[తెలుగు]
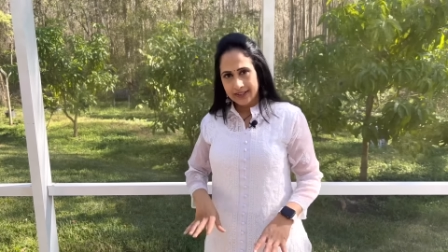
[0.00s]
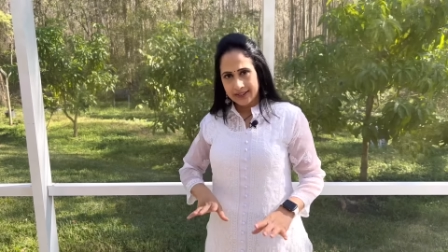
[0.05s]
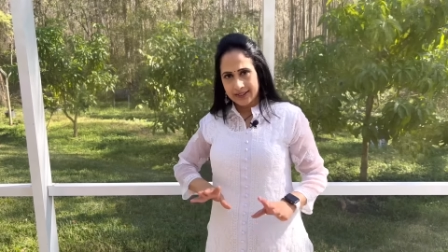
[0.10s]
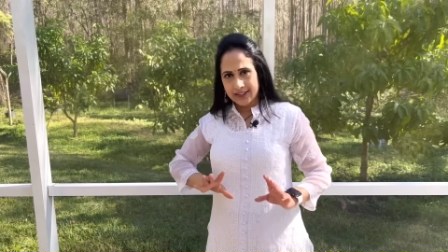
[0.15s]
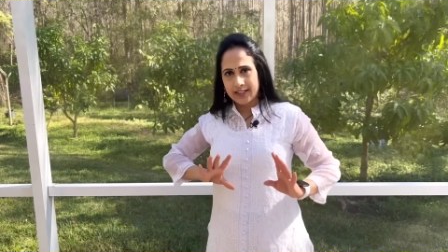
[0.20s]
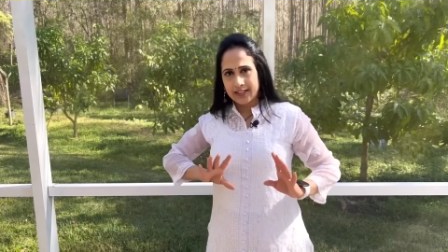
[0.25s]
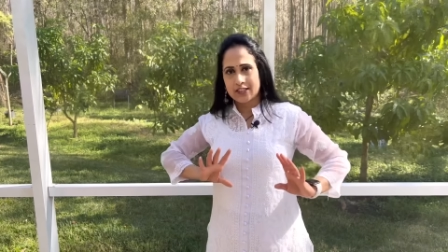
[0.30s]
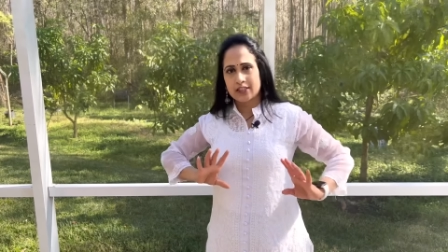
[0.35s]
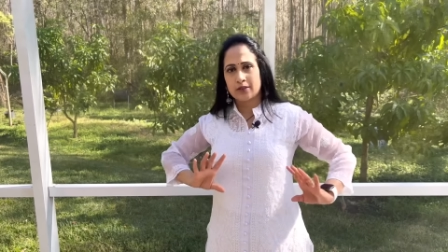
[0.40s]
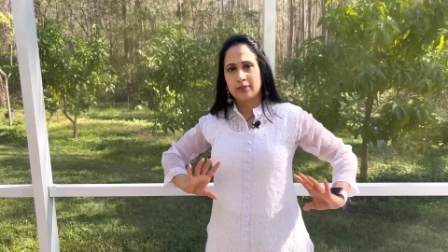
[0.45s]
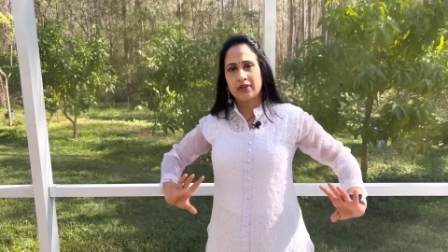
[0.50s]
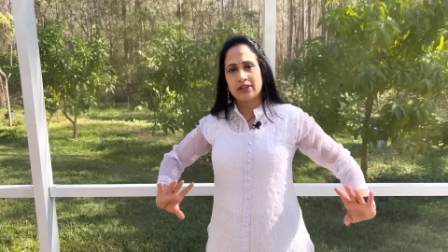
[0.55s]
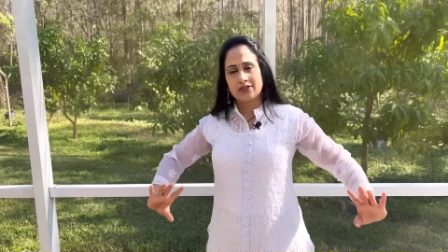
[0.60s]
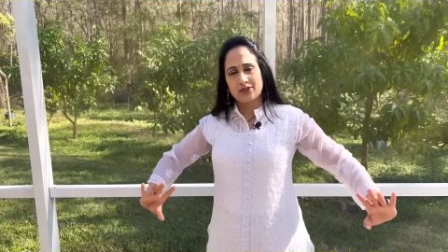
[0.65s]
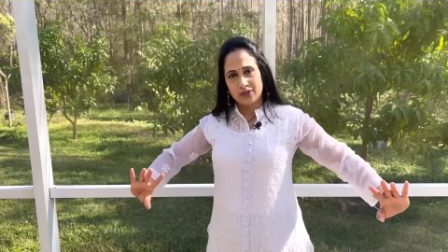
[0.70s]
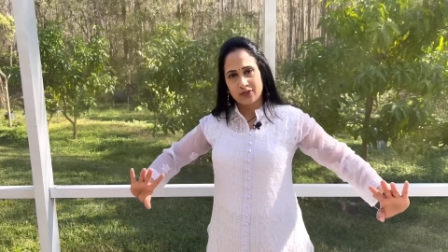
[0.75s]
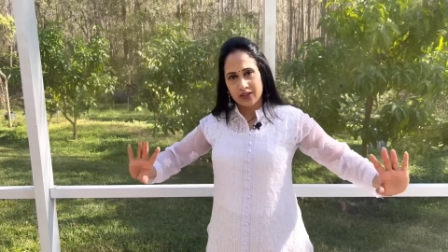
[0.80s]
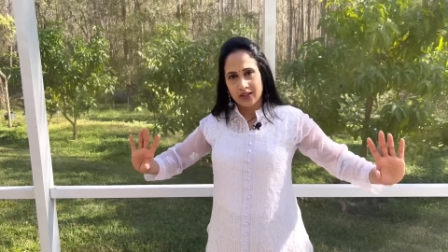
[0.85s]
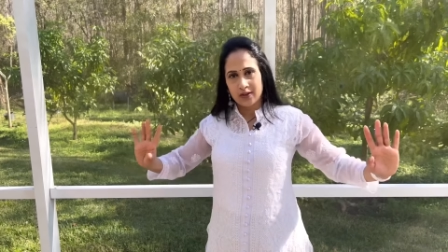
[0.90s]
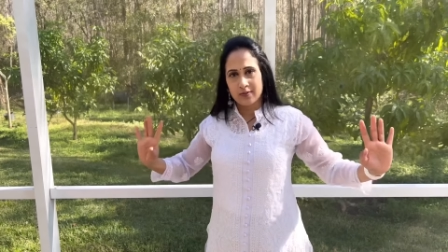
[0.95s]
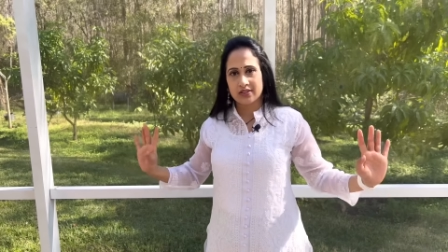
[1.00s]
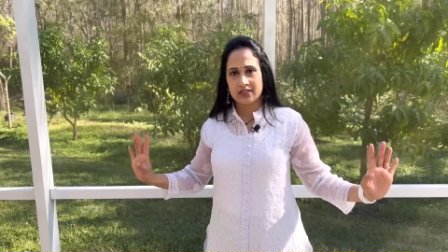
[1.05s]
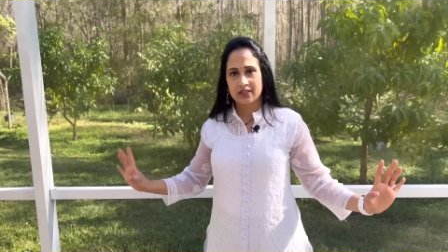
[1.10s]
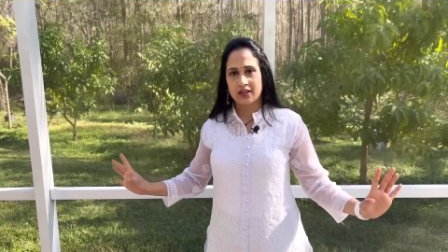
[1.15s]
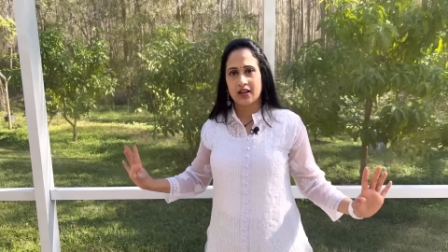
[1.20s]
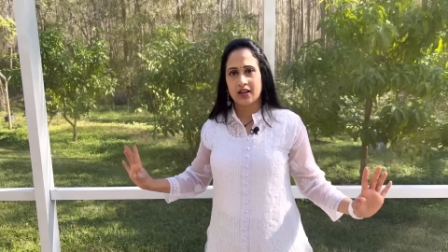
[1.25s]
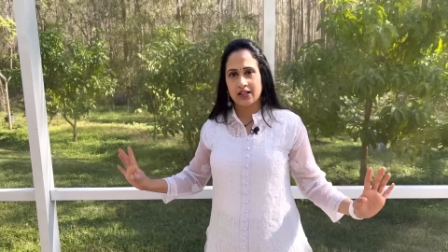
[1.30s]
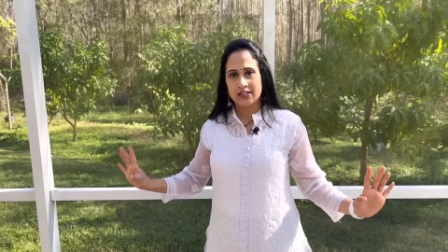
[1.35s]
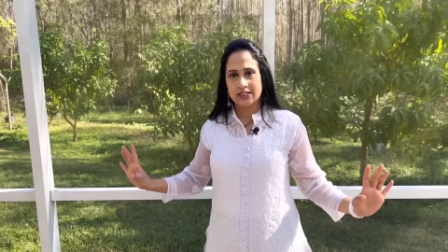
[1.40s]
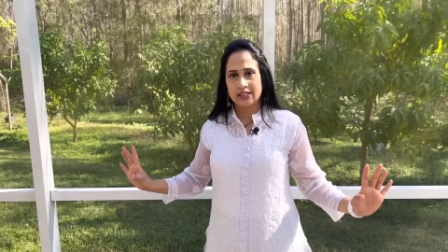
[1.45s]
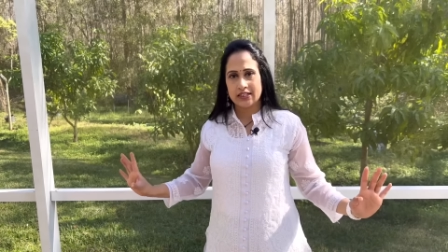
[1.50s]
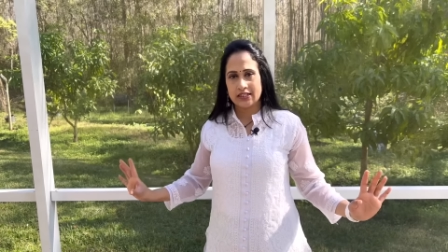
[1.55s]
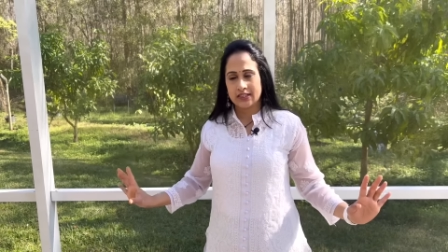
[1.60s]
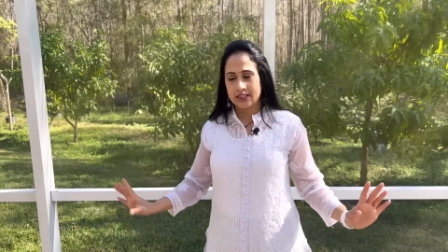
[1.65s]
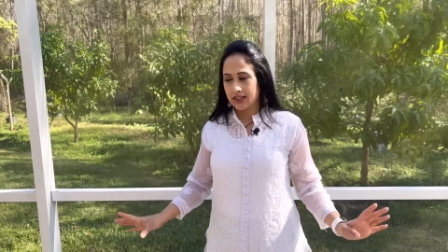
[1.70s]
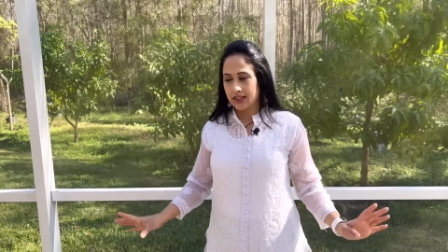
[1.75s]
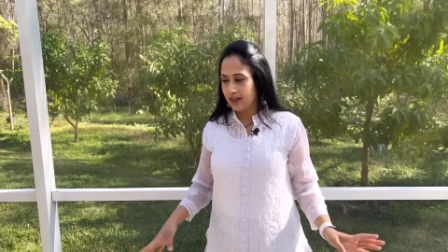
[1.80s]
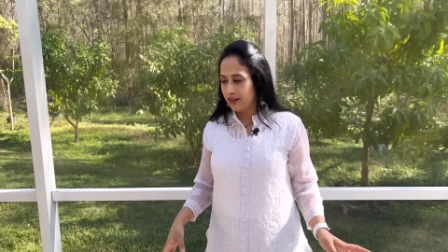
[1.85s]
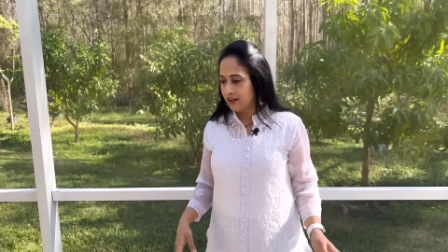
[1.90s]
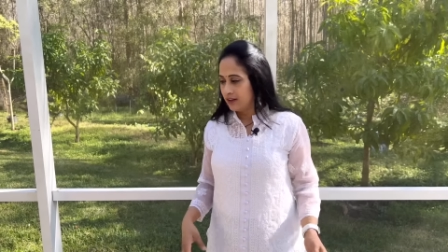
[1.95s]
ఇంత కష్టపడి సూర్య నమస్కారాలు
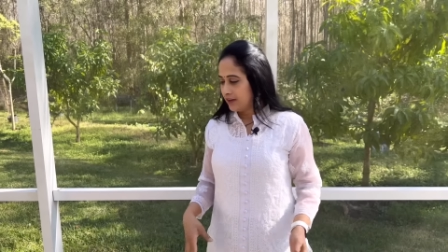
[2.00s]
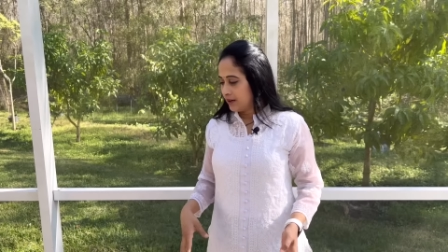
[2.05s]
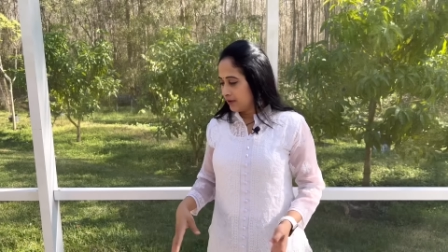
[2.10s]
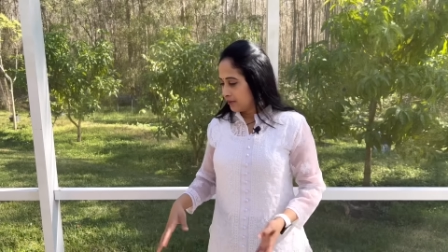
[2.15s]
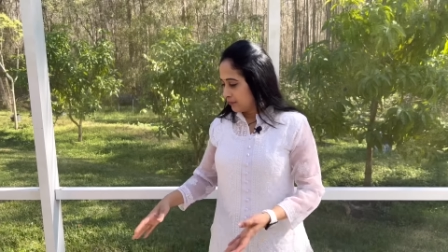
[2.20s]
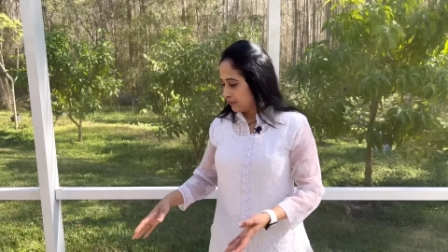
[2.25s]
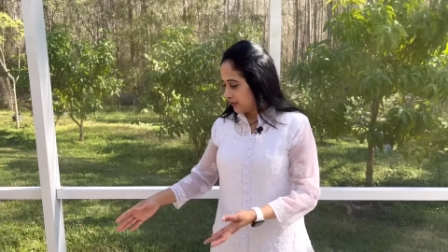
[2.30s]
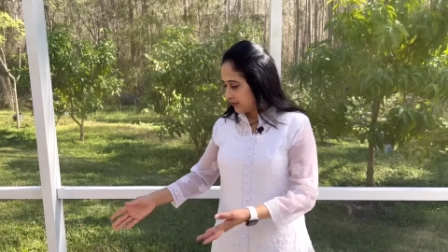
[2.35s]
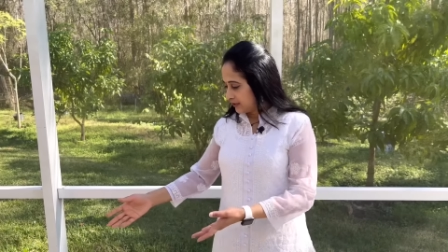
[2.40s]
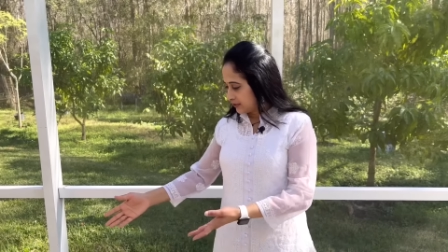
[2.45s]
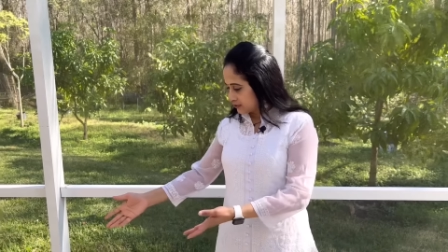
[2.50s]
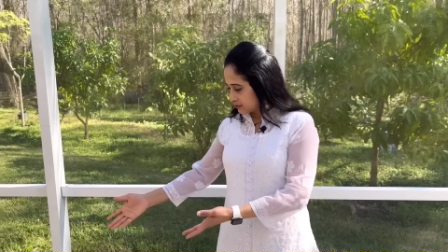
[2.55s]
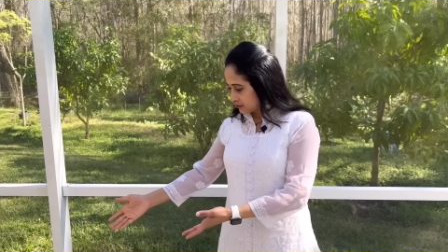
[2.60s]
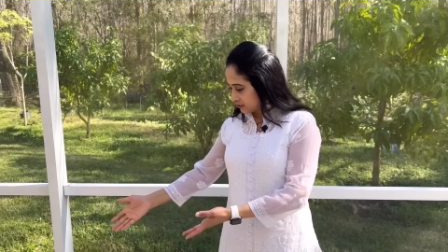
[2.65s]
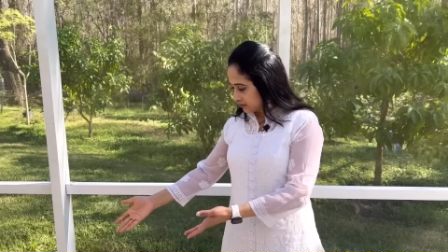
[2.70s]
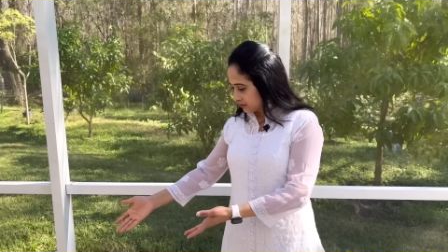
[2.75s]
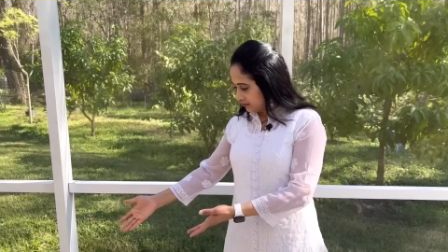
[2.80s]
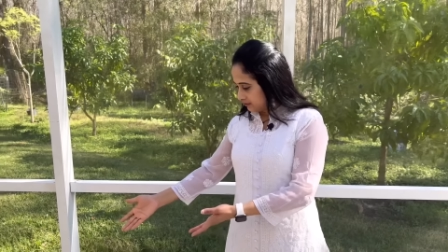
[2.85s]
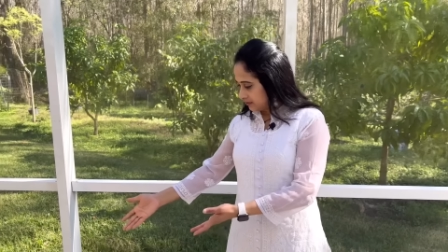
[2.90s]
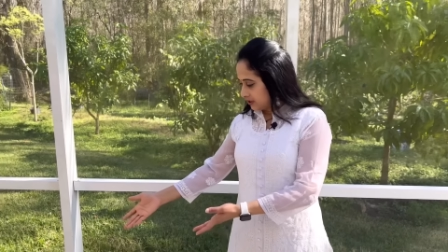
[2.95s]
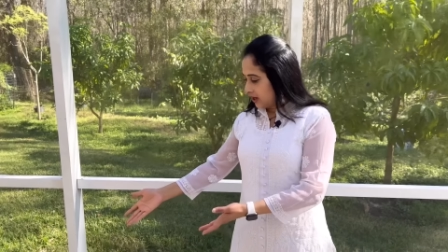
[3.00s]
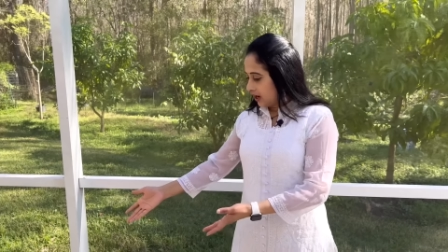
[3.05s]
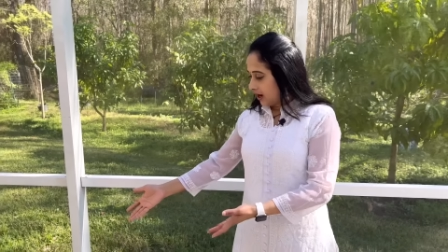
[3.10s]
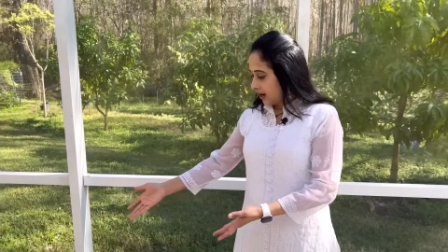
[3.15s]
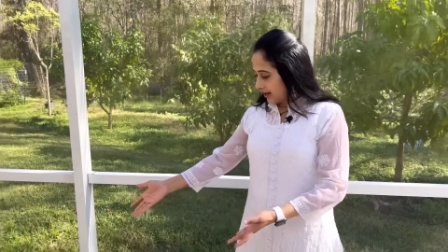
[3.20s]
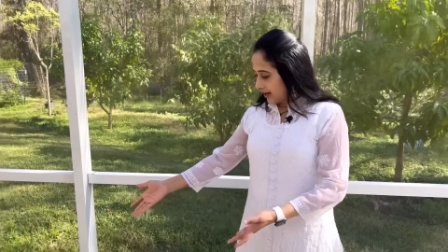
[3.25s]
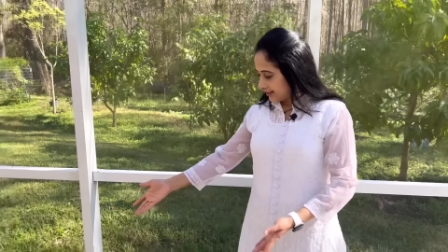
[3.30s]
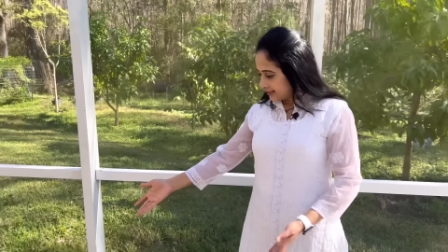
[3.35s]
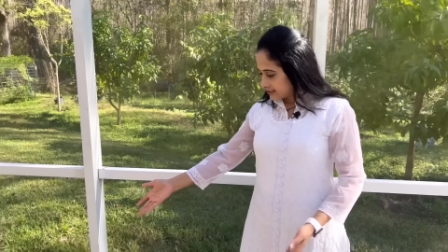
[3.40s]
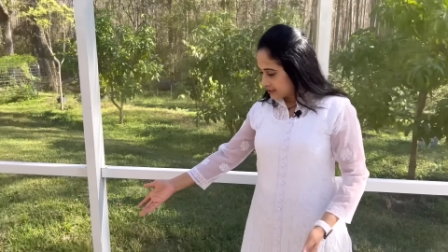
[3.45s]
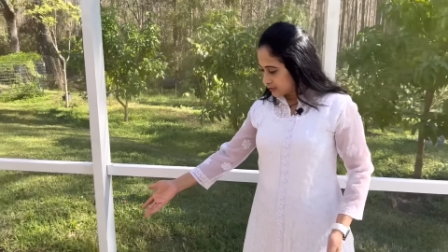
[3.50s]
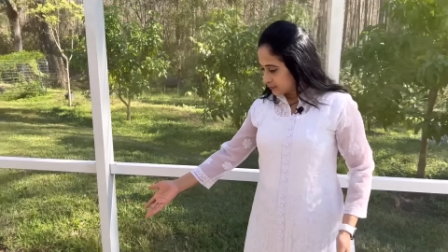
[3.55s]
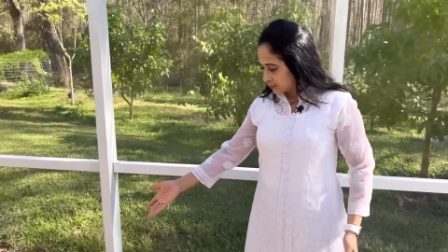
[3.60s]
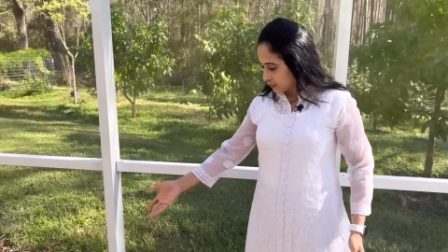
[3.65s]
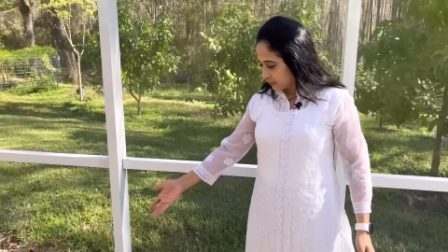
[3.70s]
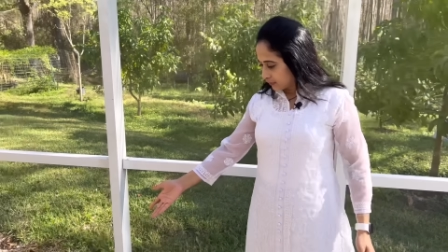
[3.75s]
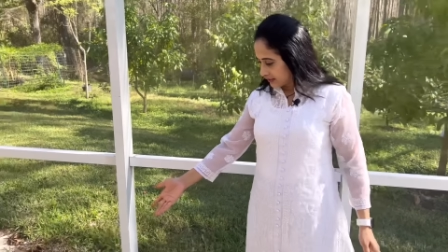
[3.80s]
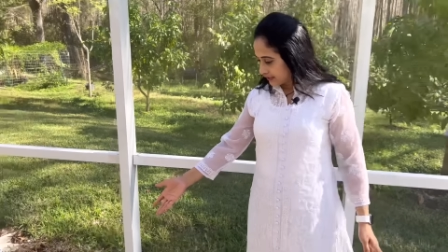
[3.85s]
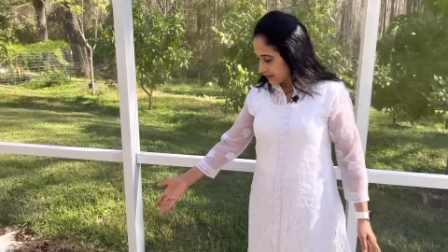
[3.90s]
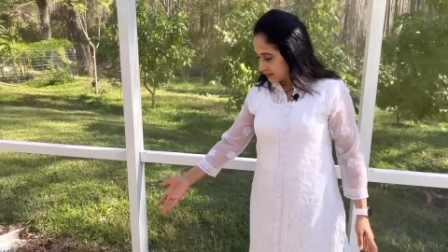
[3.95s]
చేసి బిట్టు చూడు
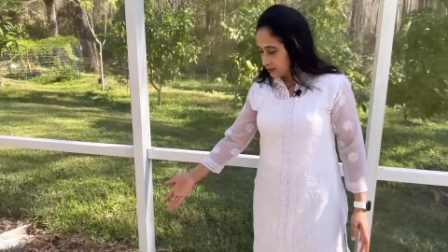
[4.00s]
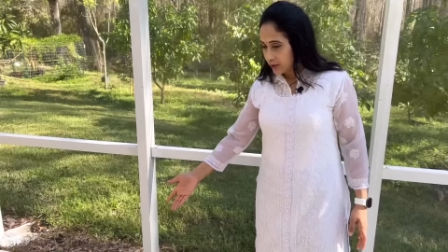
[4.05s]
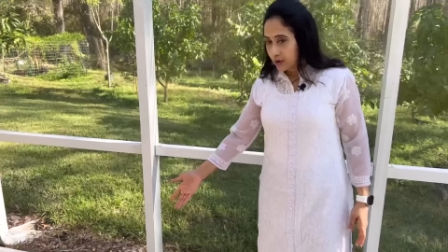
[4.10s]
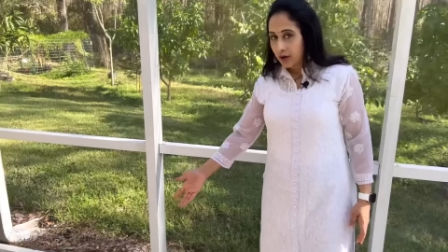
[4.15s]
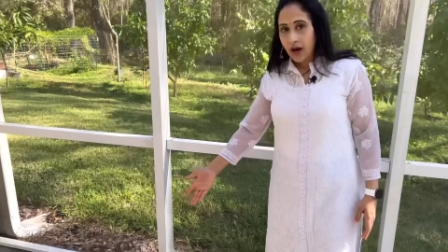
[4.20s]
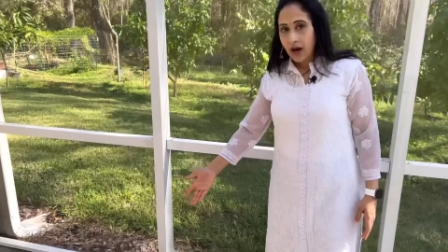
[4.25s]
అలిసిపోయి